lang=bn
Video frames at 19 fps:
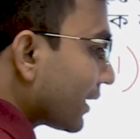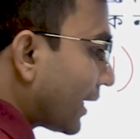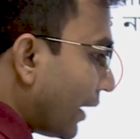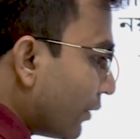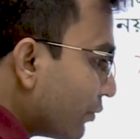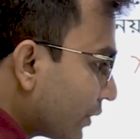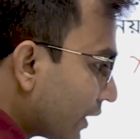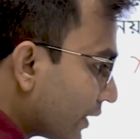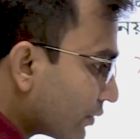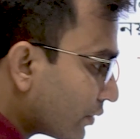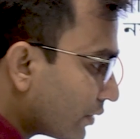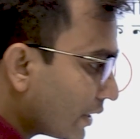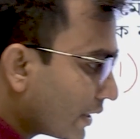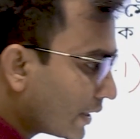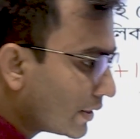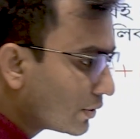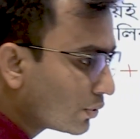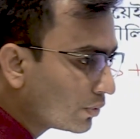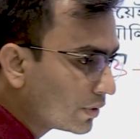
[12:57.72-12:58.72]
কাউকে যদি
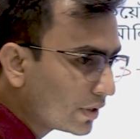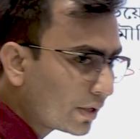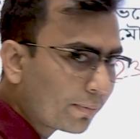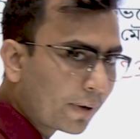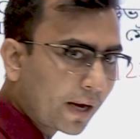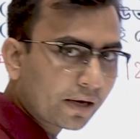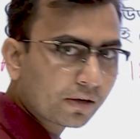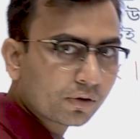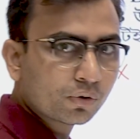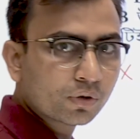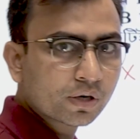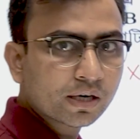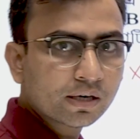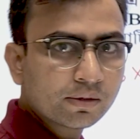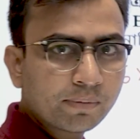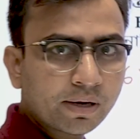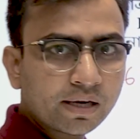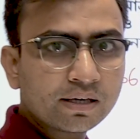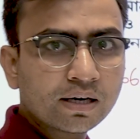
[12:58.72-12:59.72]
কিছু দিয়ে ভাগ করে
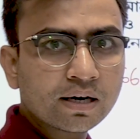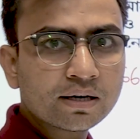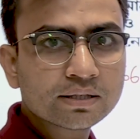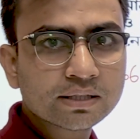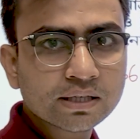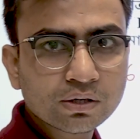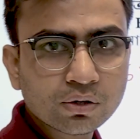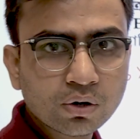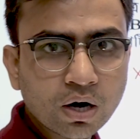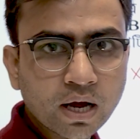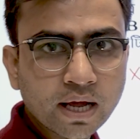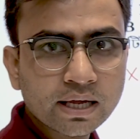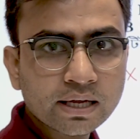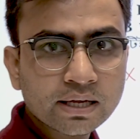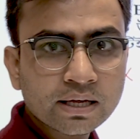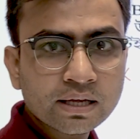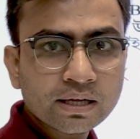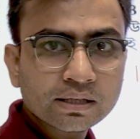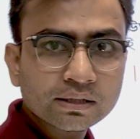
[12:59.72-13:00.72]
রিমাইন্ডার জিরো হয়
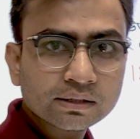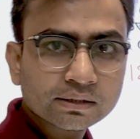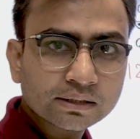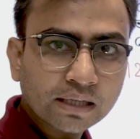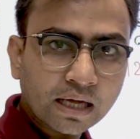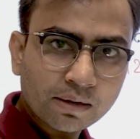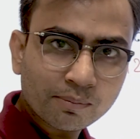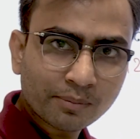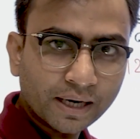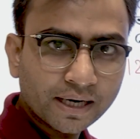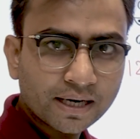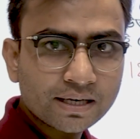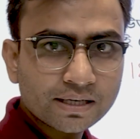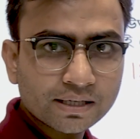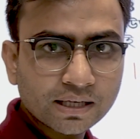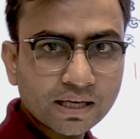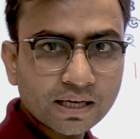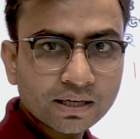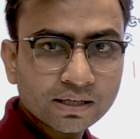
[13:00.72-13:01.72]
তার মানেই
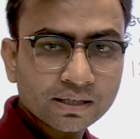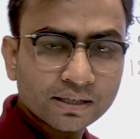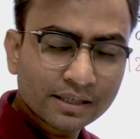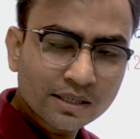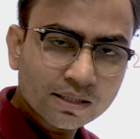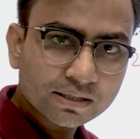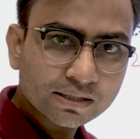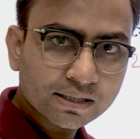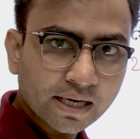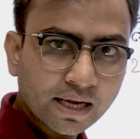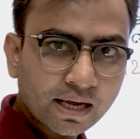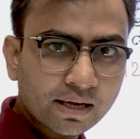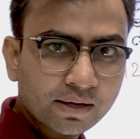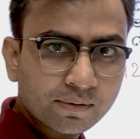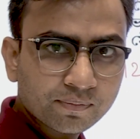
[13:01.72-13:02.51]
কি সে